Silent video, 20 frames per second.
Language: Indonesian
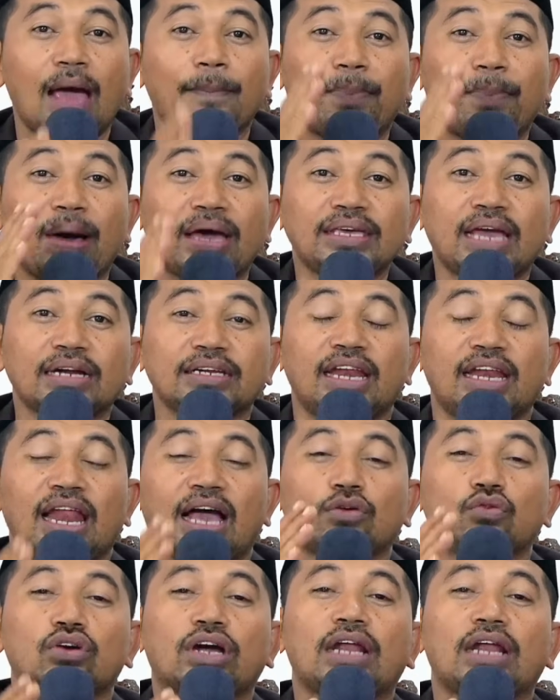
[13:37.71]
apa yang
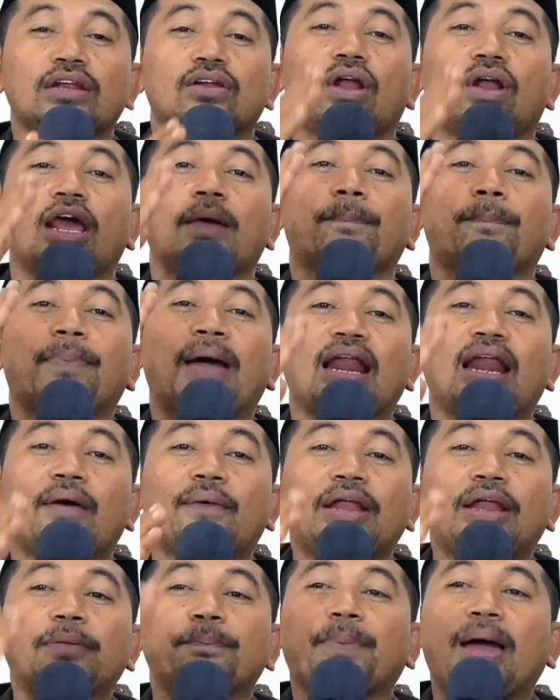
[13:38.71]
dilakukan oleh
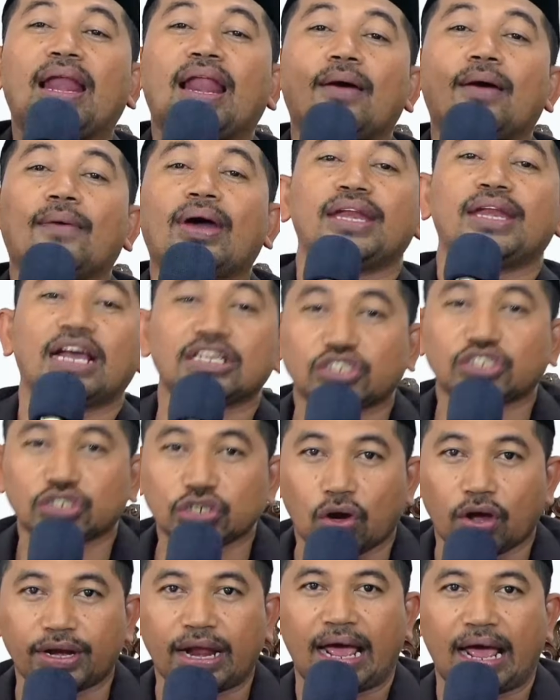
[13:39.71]
pahlawan-pahlawan
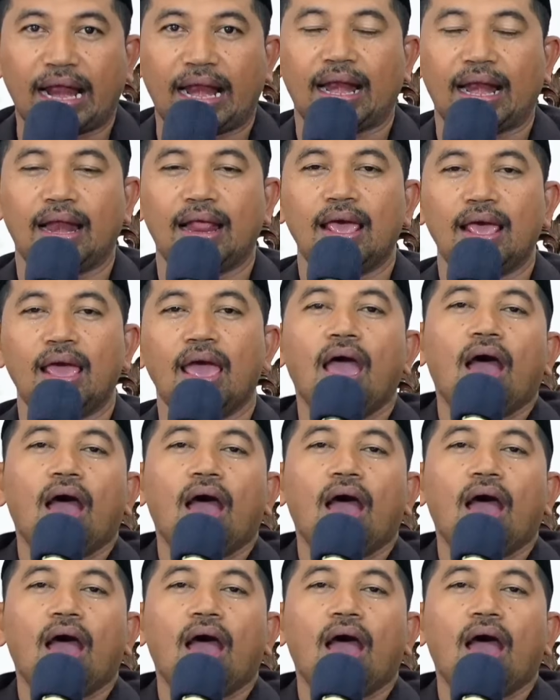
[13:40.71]
nasional,